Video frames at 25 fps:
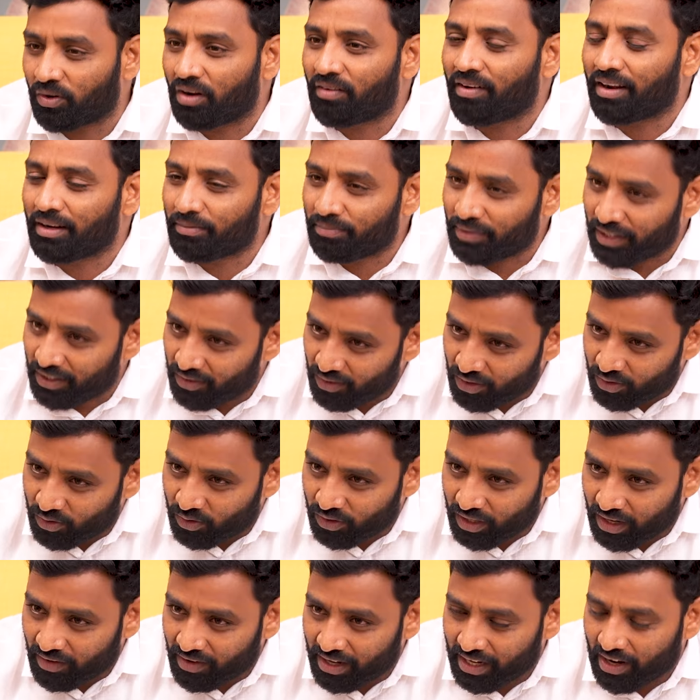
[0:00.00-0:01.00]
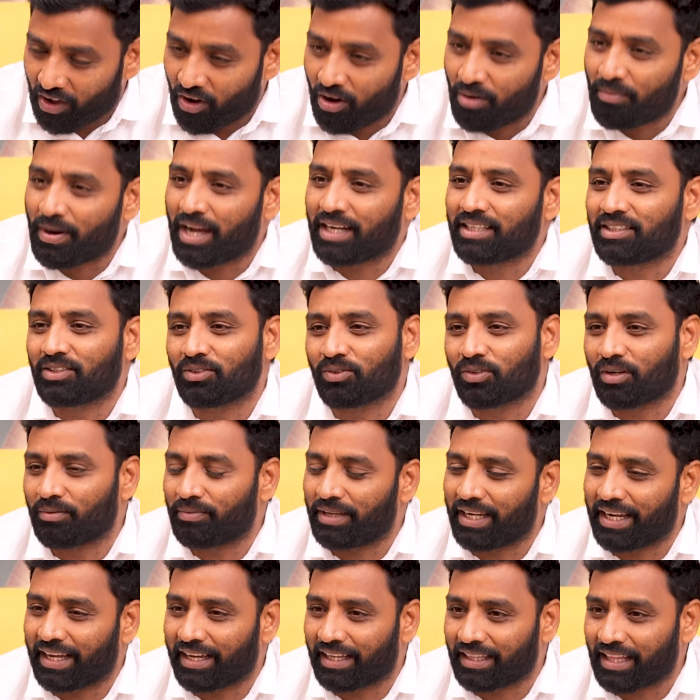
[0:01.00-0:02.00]
కూడా వాళ్ళని పిలవకుండా వాళ్ళని అవమానించి కూడా
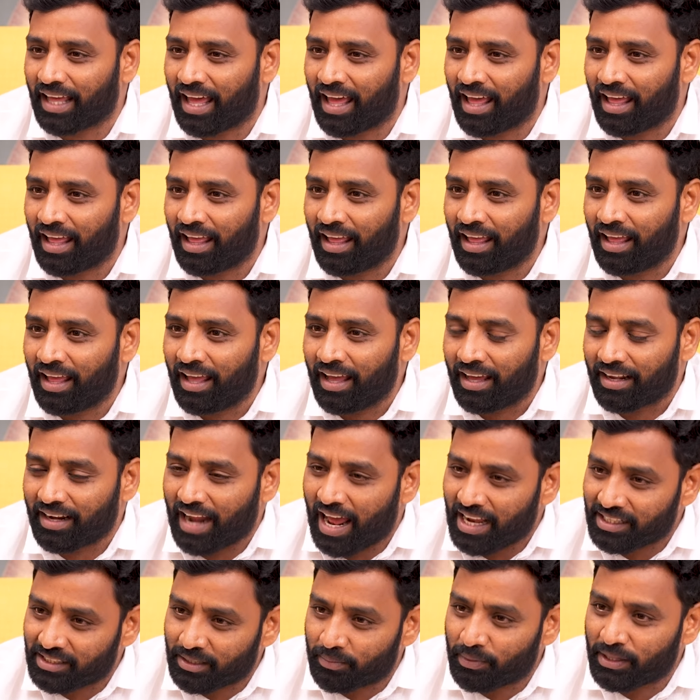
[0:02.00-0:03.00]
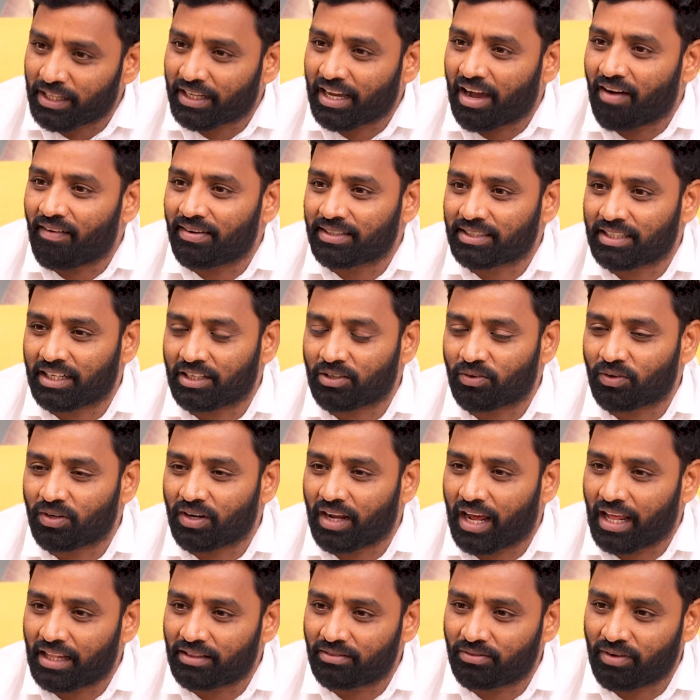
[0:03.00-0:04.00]
మీరే కదా రాష్ట్రపతి కావాల్సినటువంటి
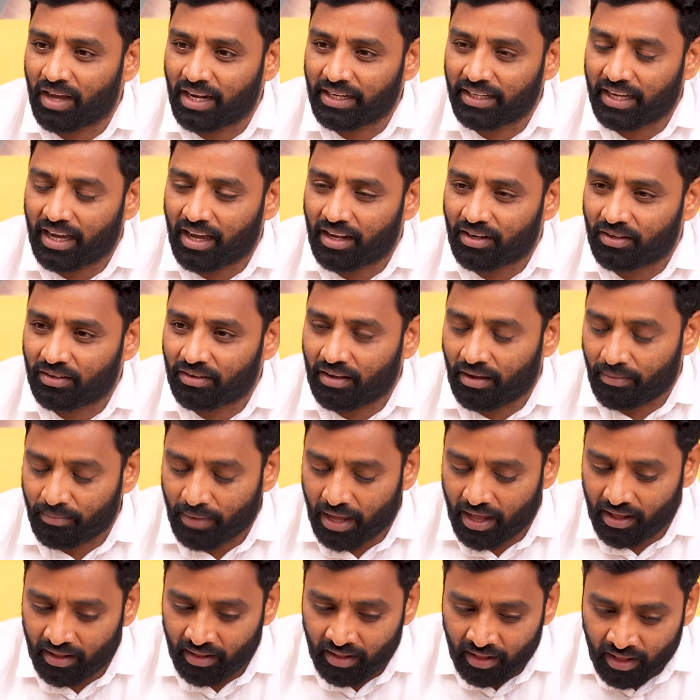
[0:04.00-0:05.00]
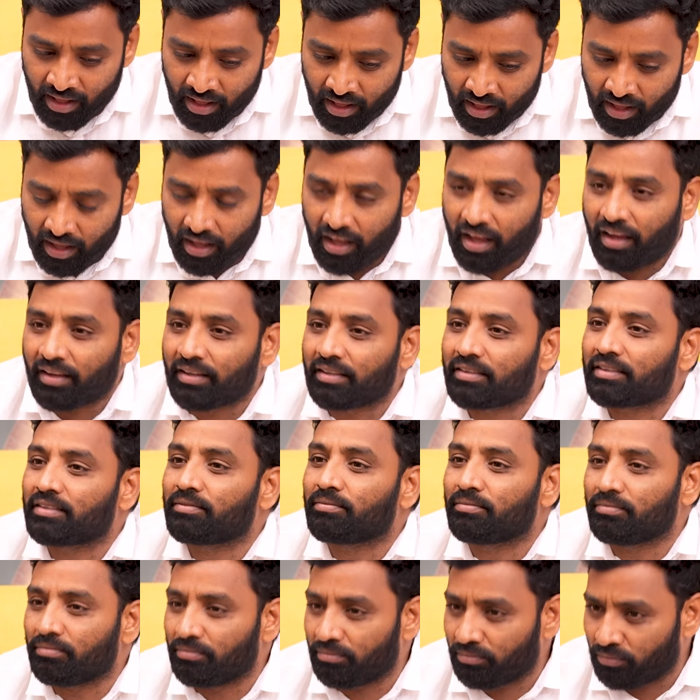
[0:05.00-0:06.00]
అద్వాని గారిని మా
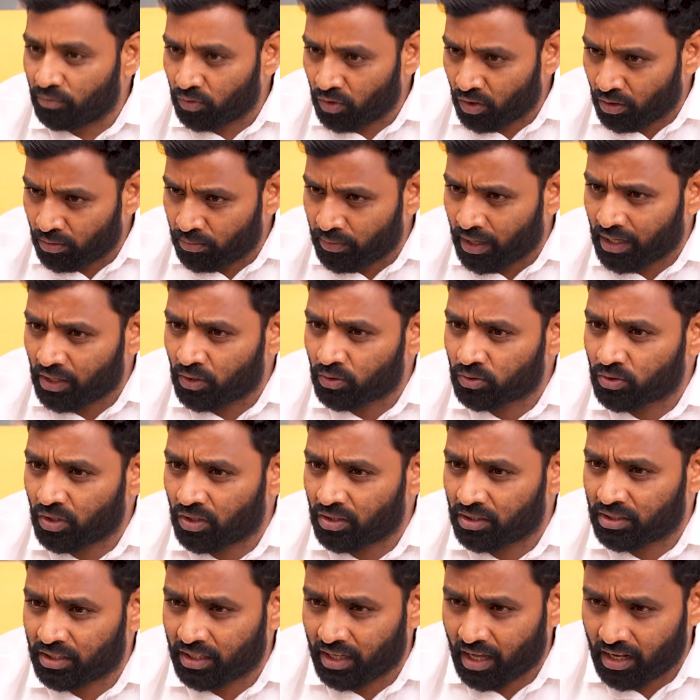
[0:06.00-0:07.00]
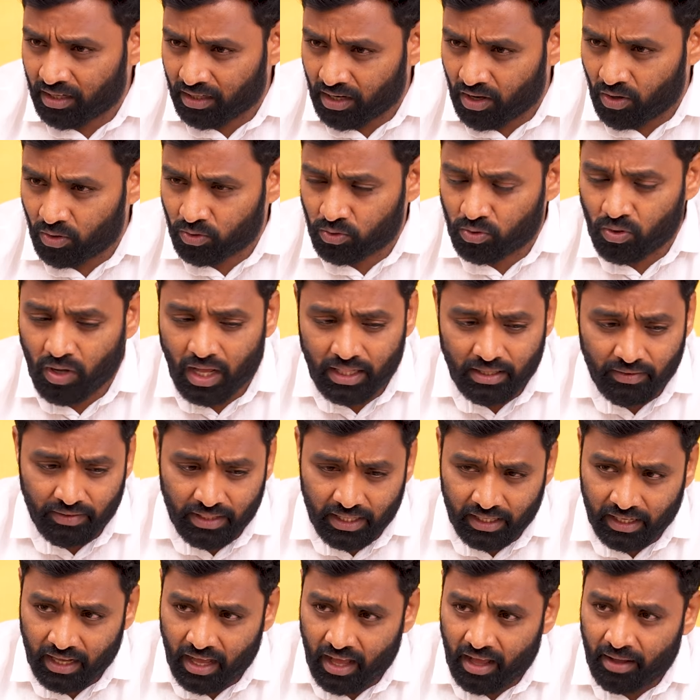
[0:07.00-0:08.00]
మురుల్ మనోహర్ జోషి గారు కావచ్చు
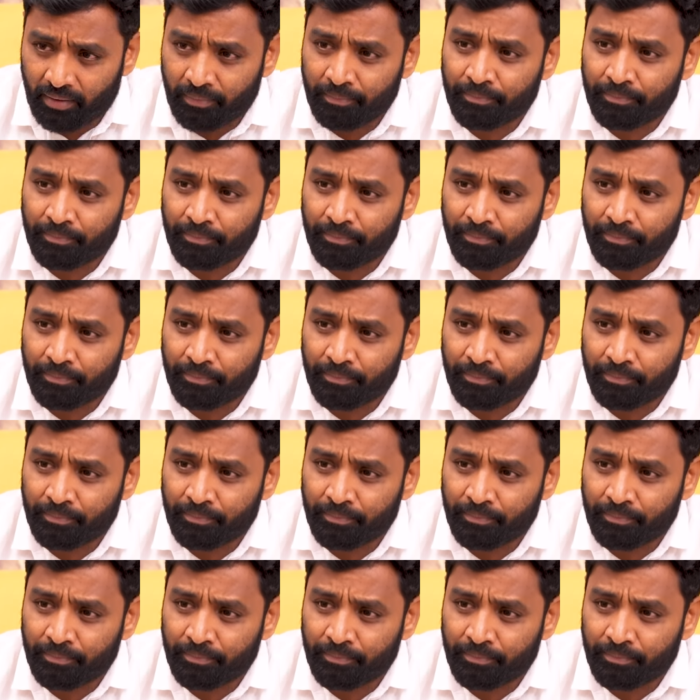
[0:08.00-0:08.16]
అదేవిధంగా